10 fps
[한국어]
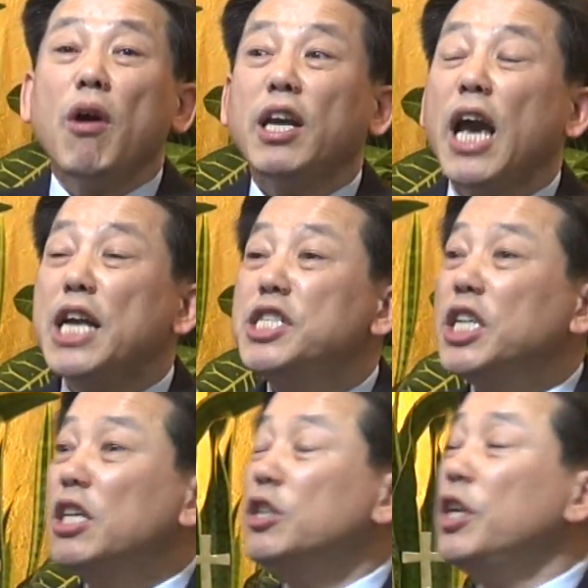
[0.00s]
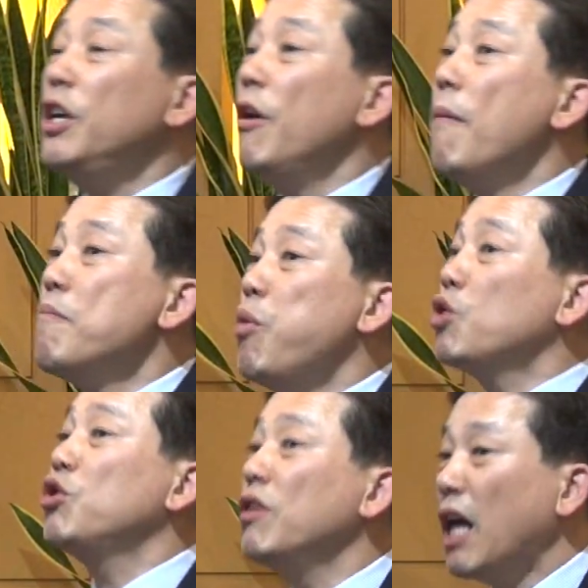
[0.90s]
정확히 안식일들이
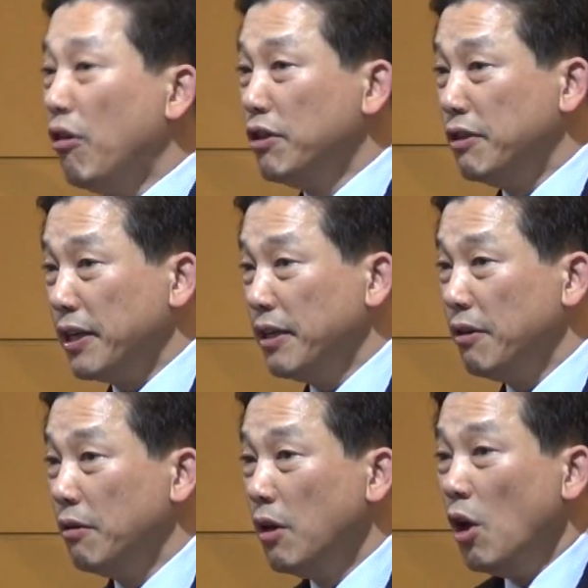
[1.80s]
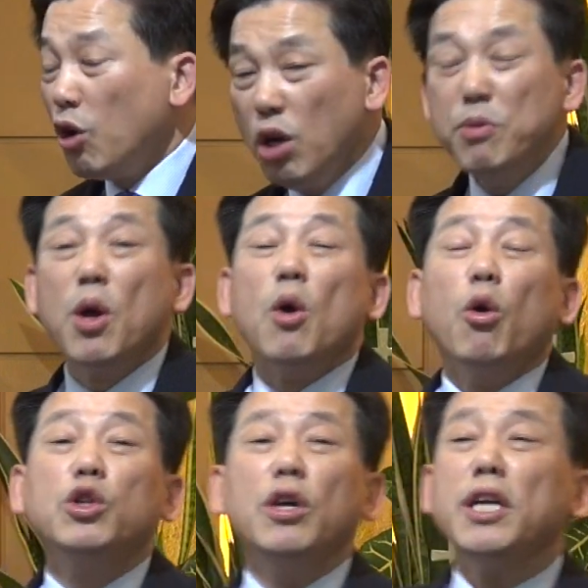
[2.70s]
복수로 나오는 거예요. 그러면
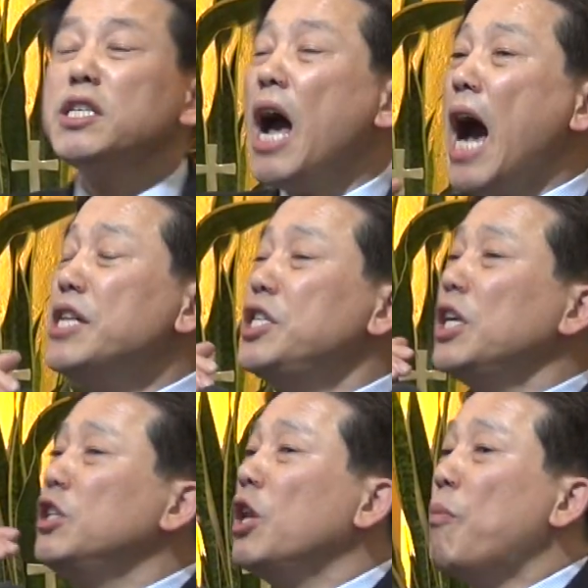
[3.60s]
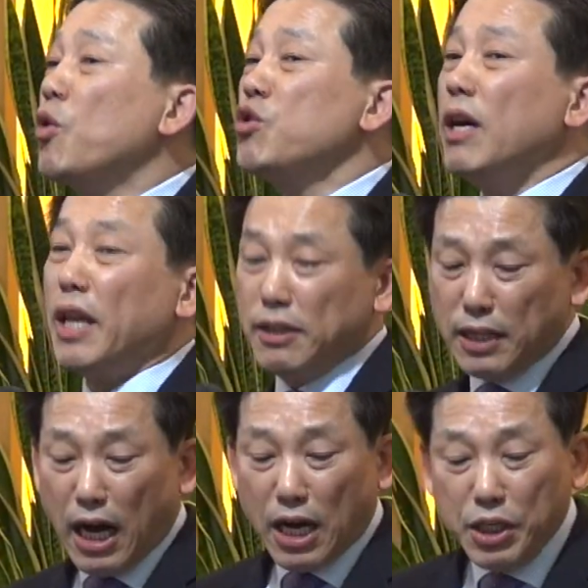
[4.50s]
어떻게 해서 안식일들이 복수가
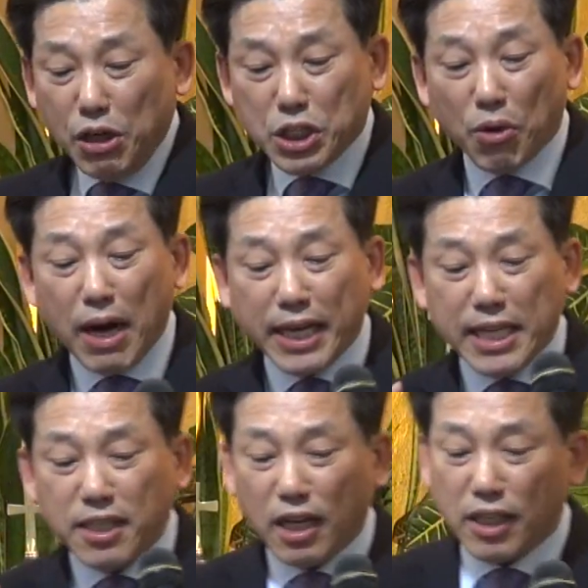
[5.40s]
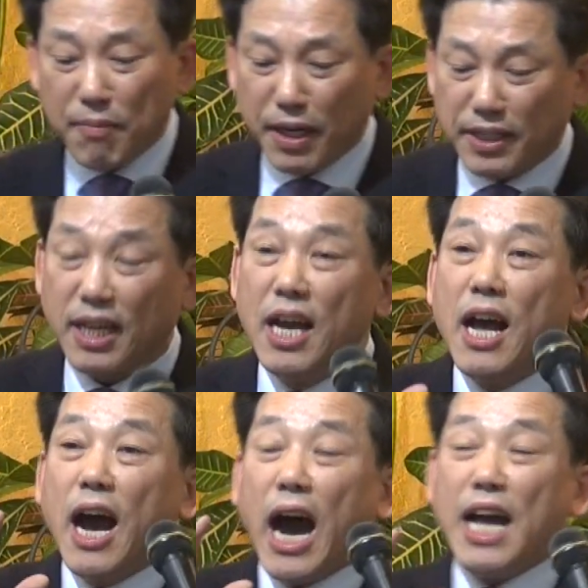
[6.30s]
됐느냐? 이걸 정확히 해석한다면
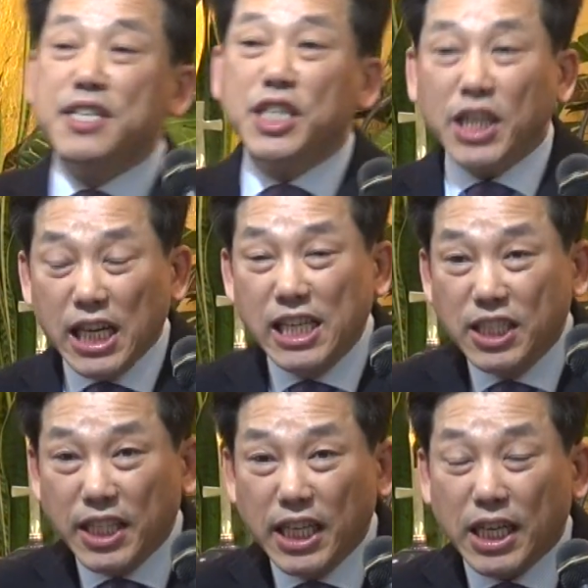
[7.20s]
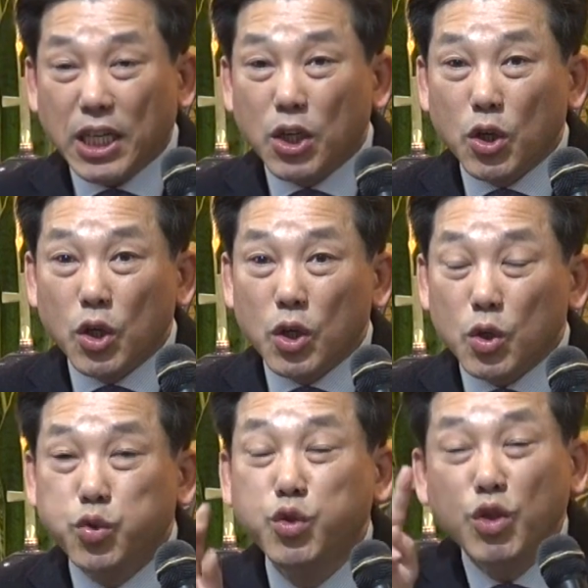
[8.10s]
안식일들이
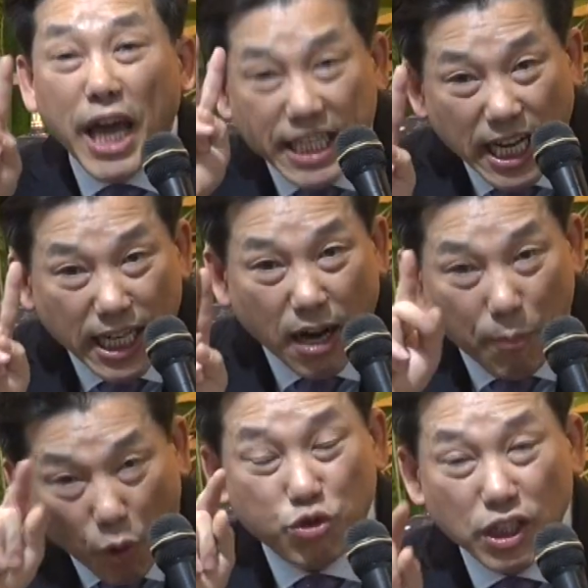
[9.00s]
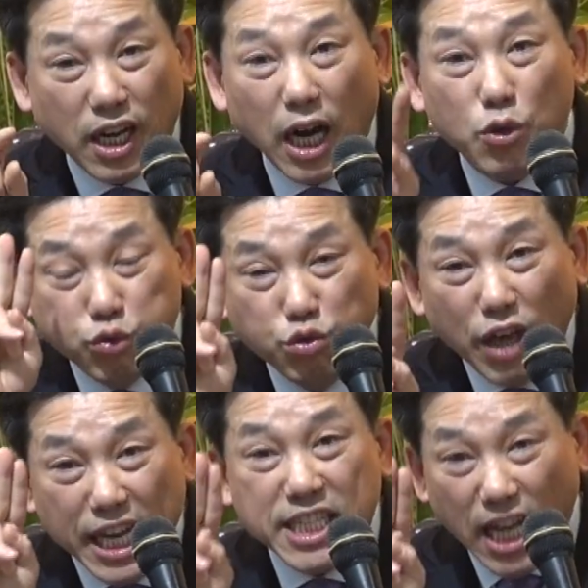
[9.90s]
두 개 이상이라는 복수니까
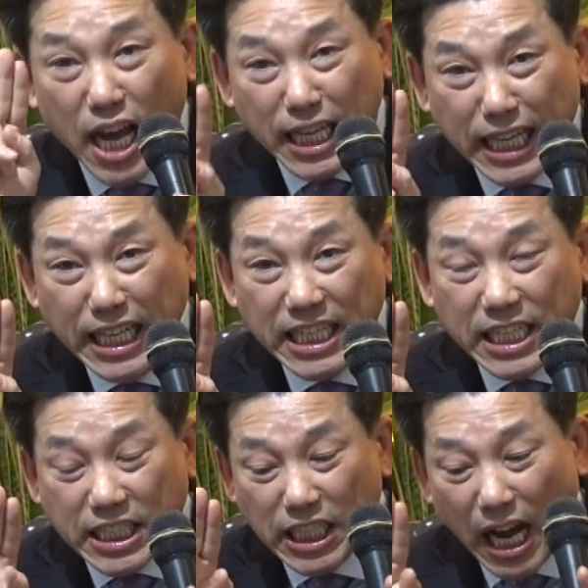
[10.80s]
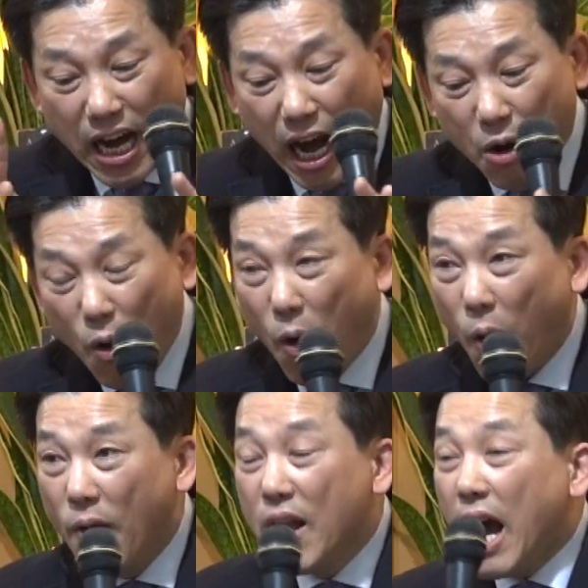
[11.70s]
두 개 이상이
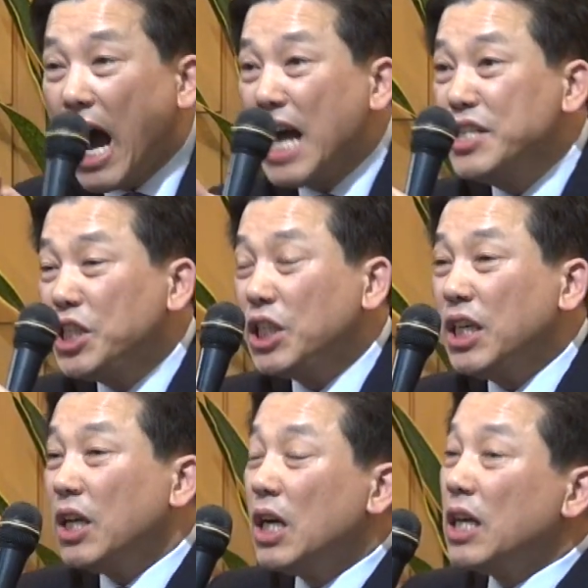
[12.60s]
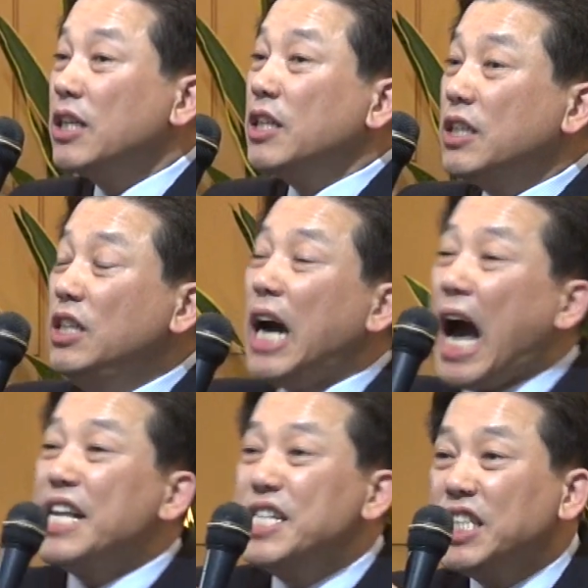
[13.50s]
지나가고 안식 그
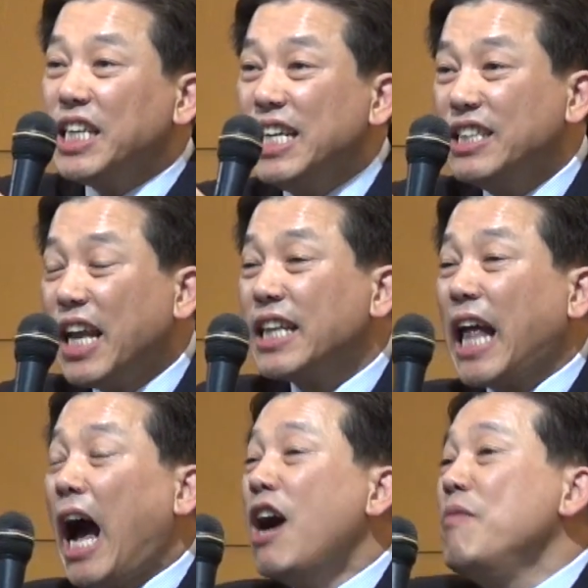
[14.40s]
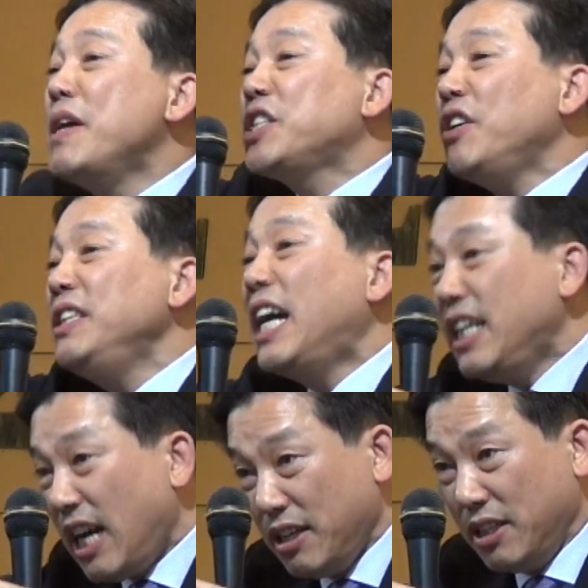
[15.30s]
안식일들의 다음의
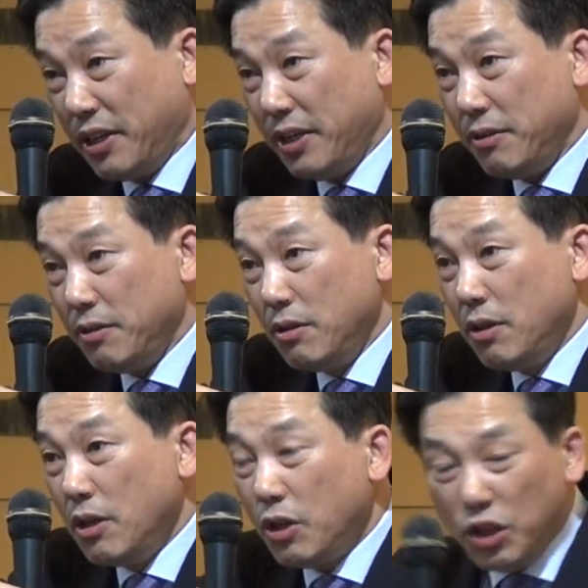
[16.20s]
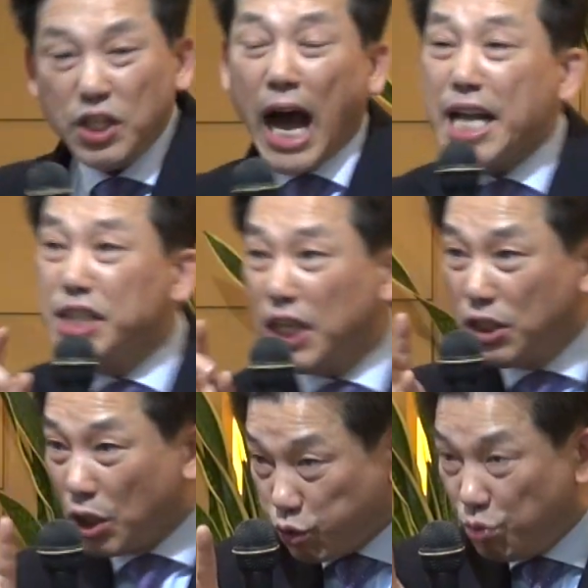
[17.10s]
첫날이라는 거예요. 그래서
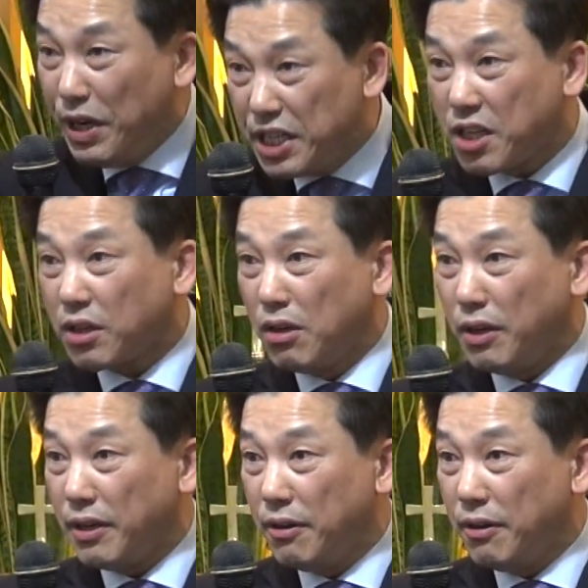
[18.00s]
안식일들이 두 번 있었던